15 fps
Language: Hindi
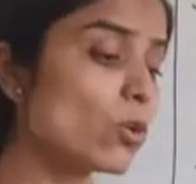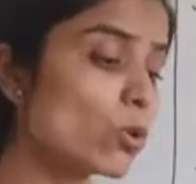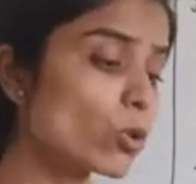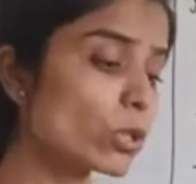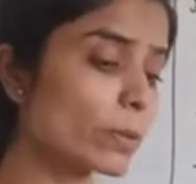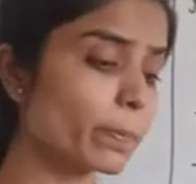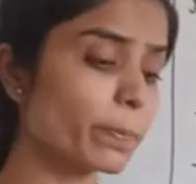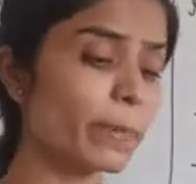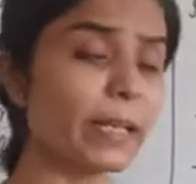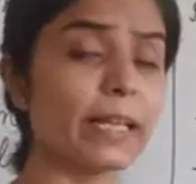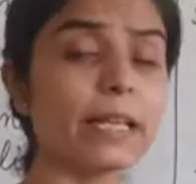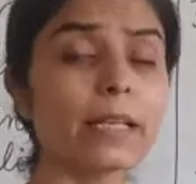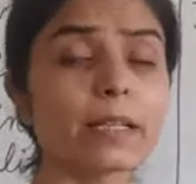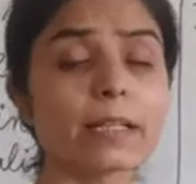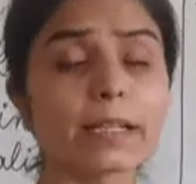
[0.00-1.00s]
उस पे
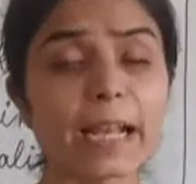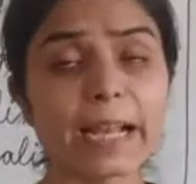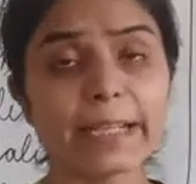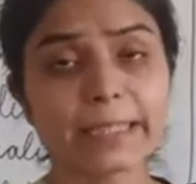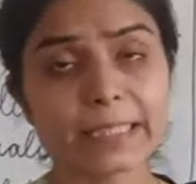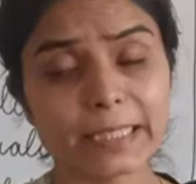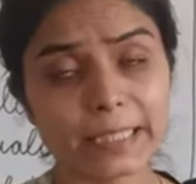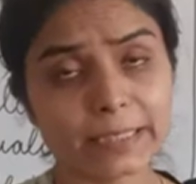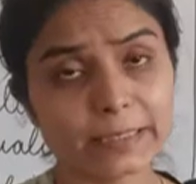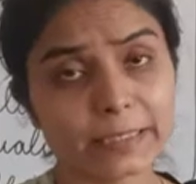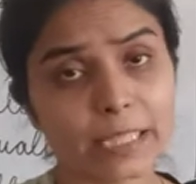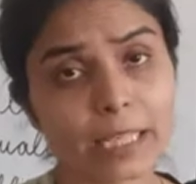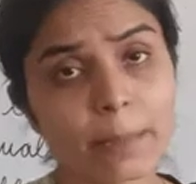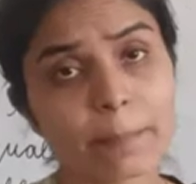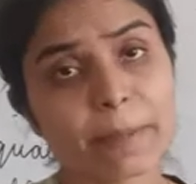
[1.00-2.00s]
राइट क्लिक
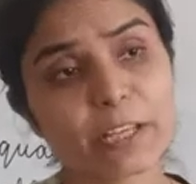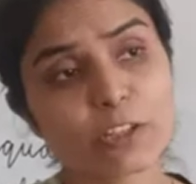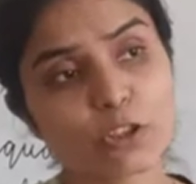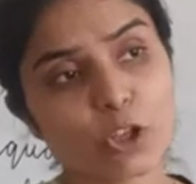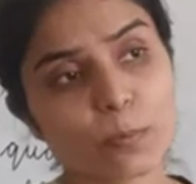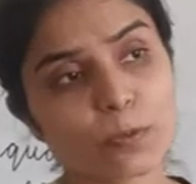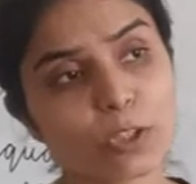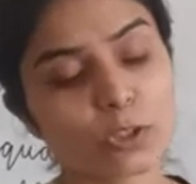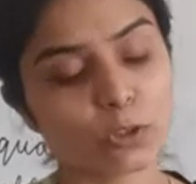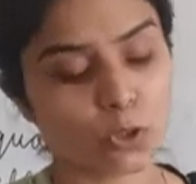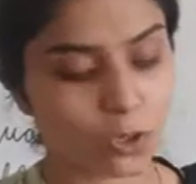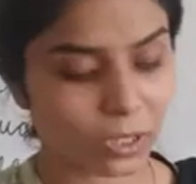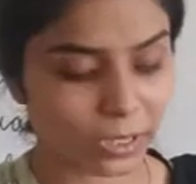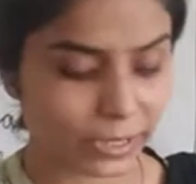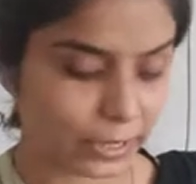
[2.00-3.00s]
से पेस्ट ऑप्शन
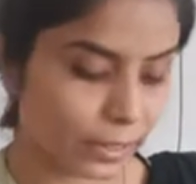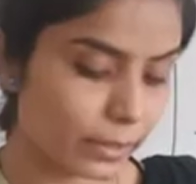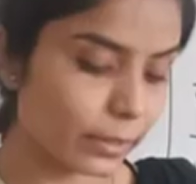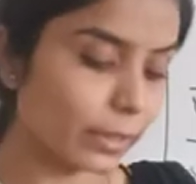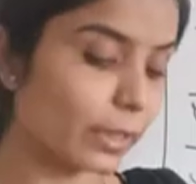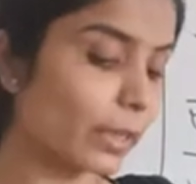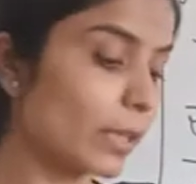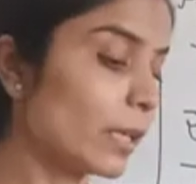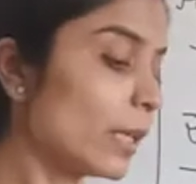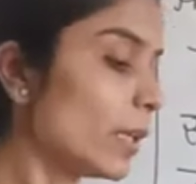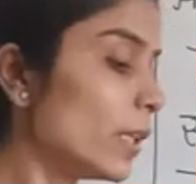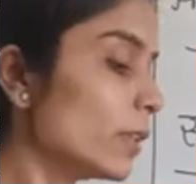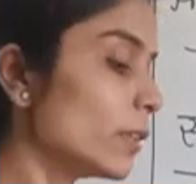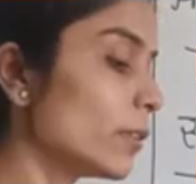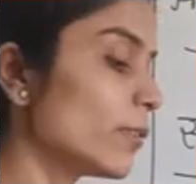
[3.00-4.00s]
को क्लिक कर
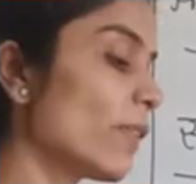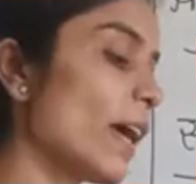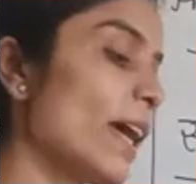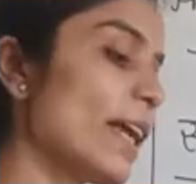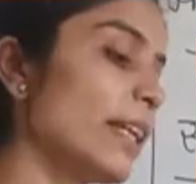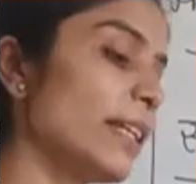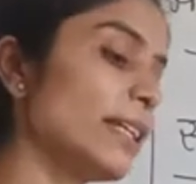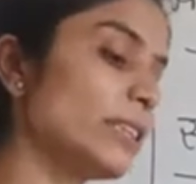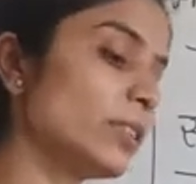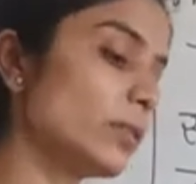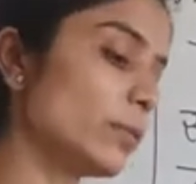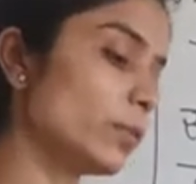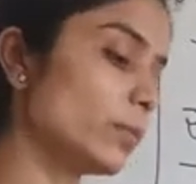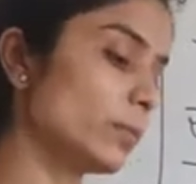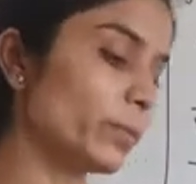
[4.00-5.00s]
देंगे फाइल इज़
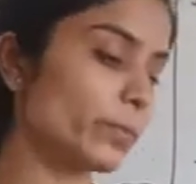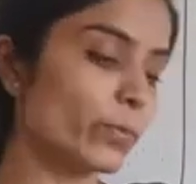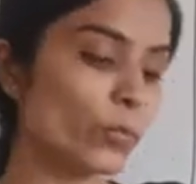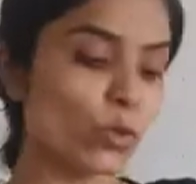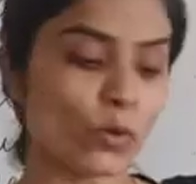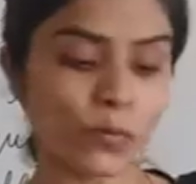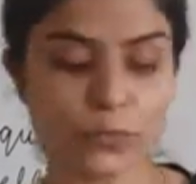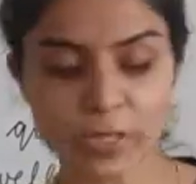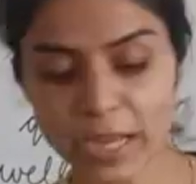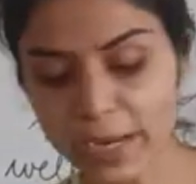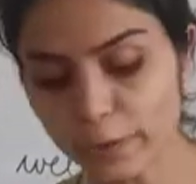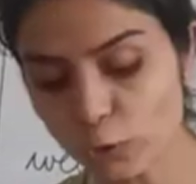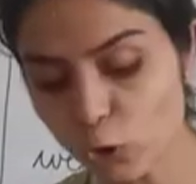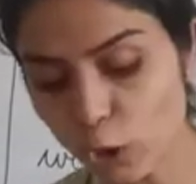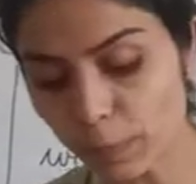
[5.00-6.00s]
मूव्ड
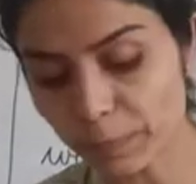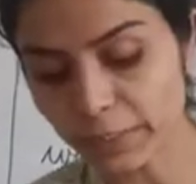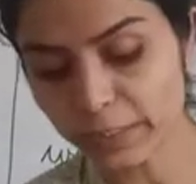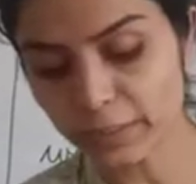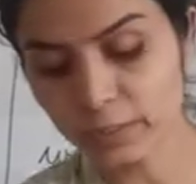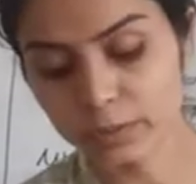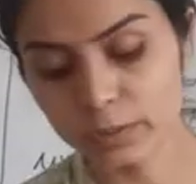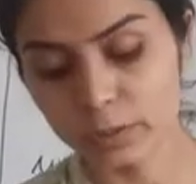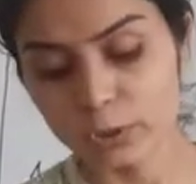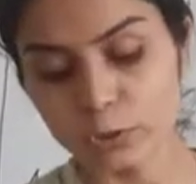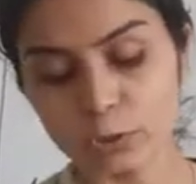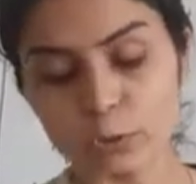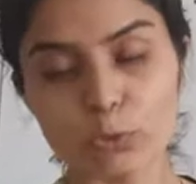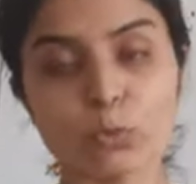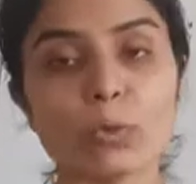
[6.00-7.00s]
एंड कॉपीड
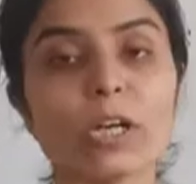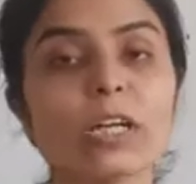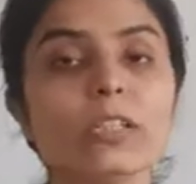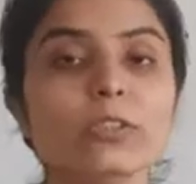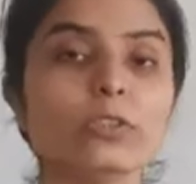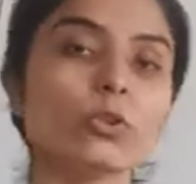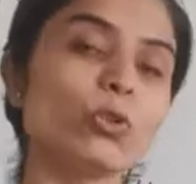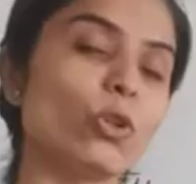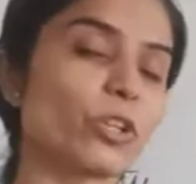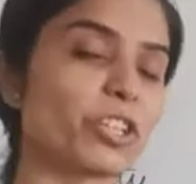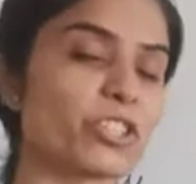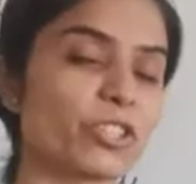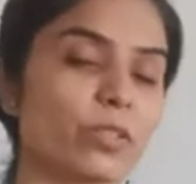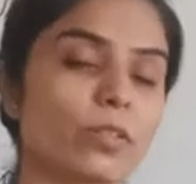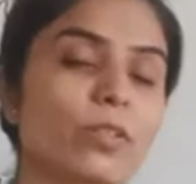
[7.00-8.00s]
टू आ न्यू
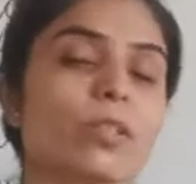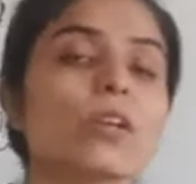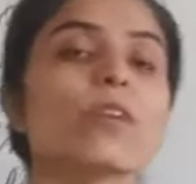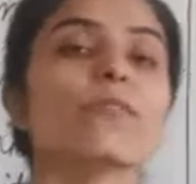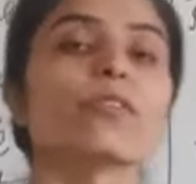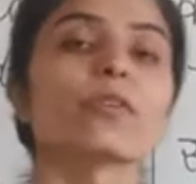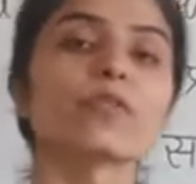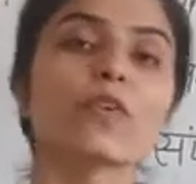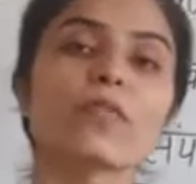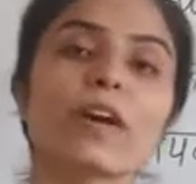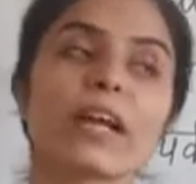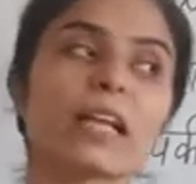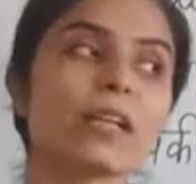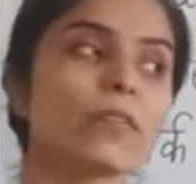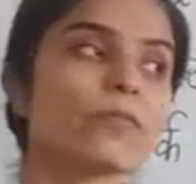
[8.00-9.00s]
लोकेशन फिर वो
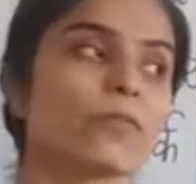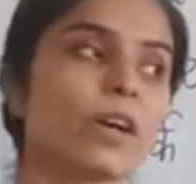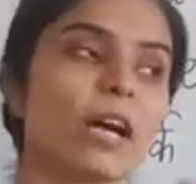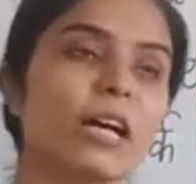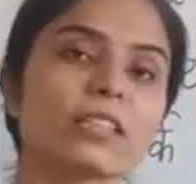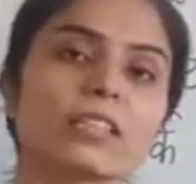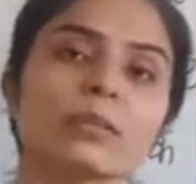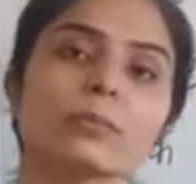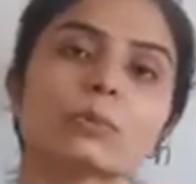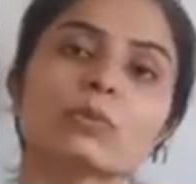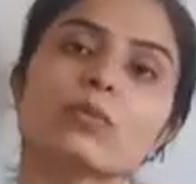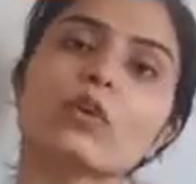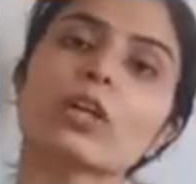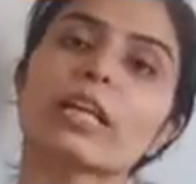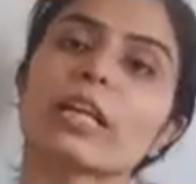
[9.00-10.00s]
फाइल वहाँ से मूव
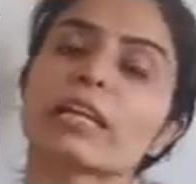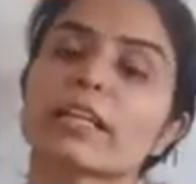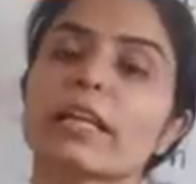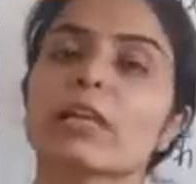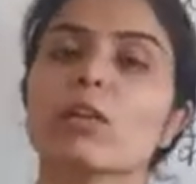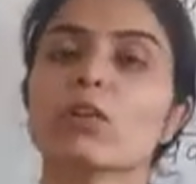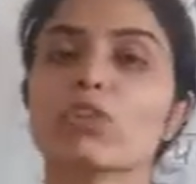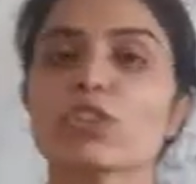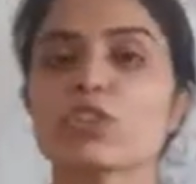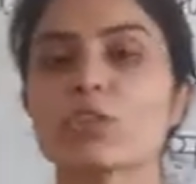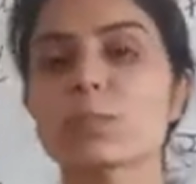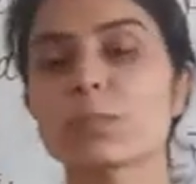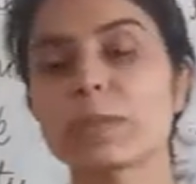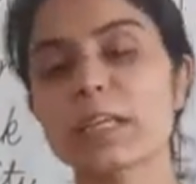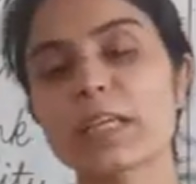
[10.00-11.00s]
होकर एक नए
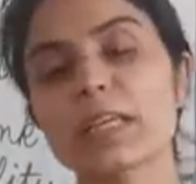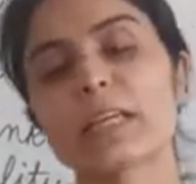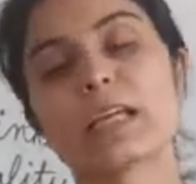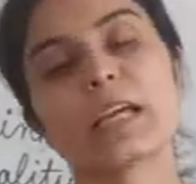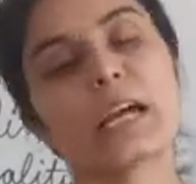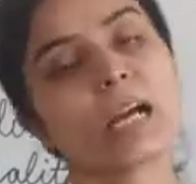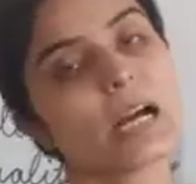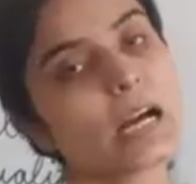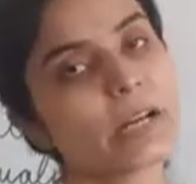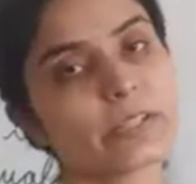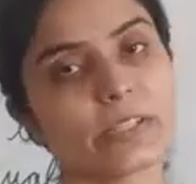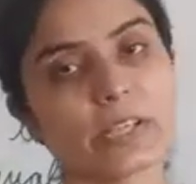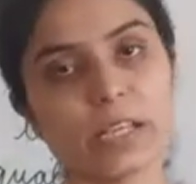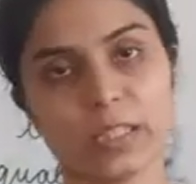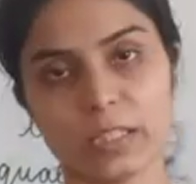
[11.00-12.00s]
लोकेशन पे आ
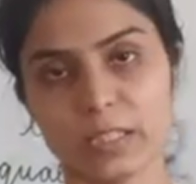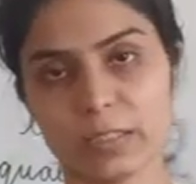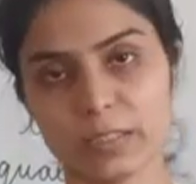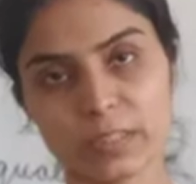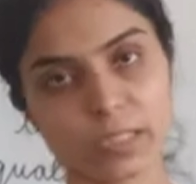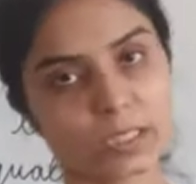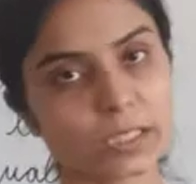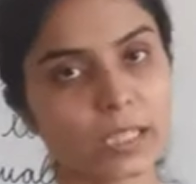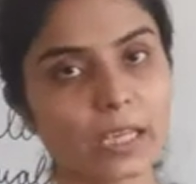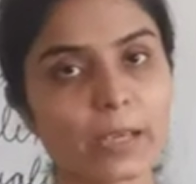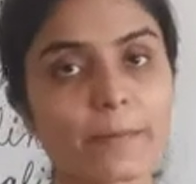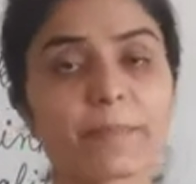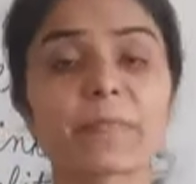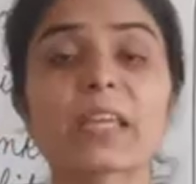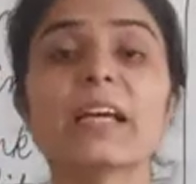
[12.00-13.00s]
जाएगी ठीक है
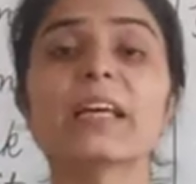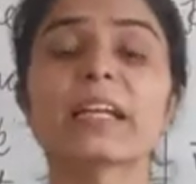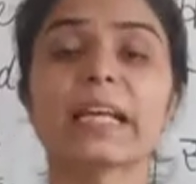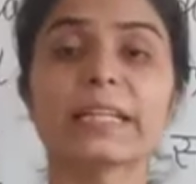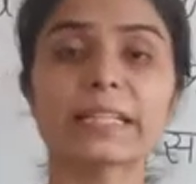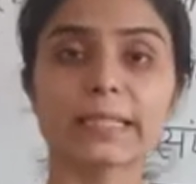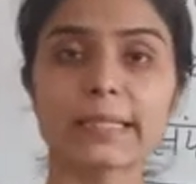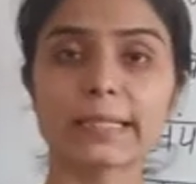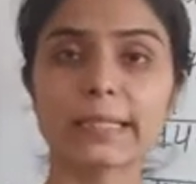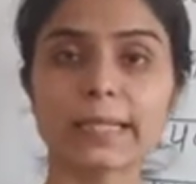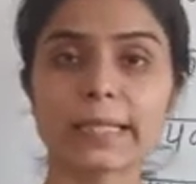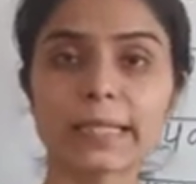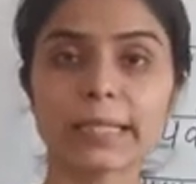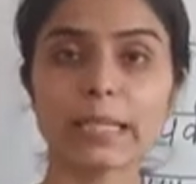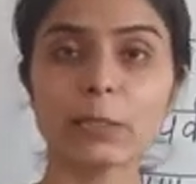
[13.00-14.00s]
राइट क्लिक
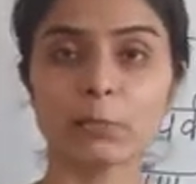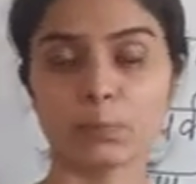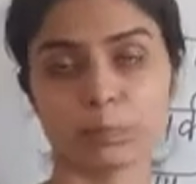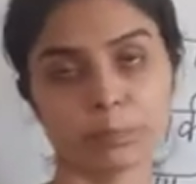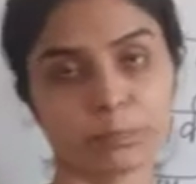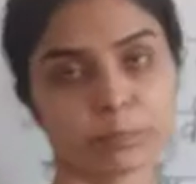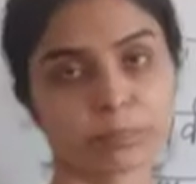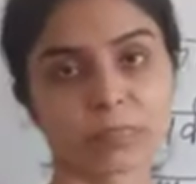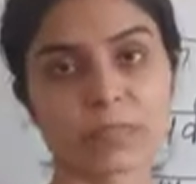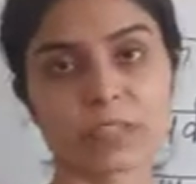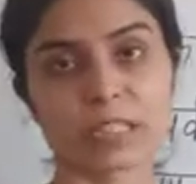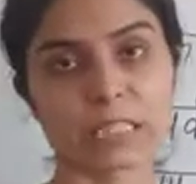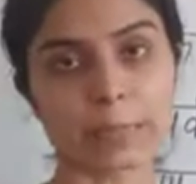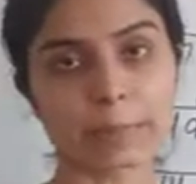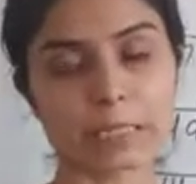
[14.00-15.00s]
करेंगे
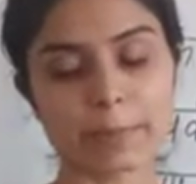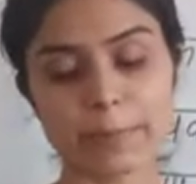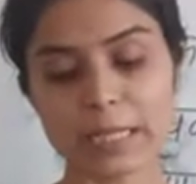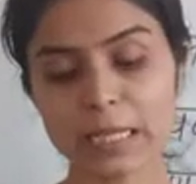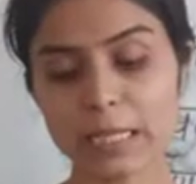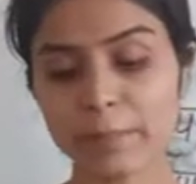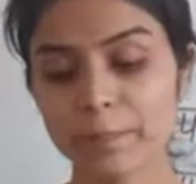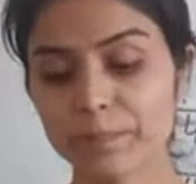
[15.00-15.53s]
सबसे पहले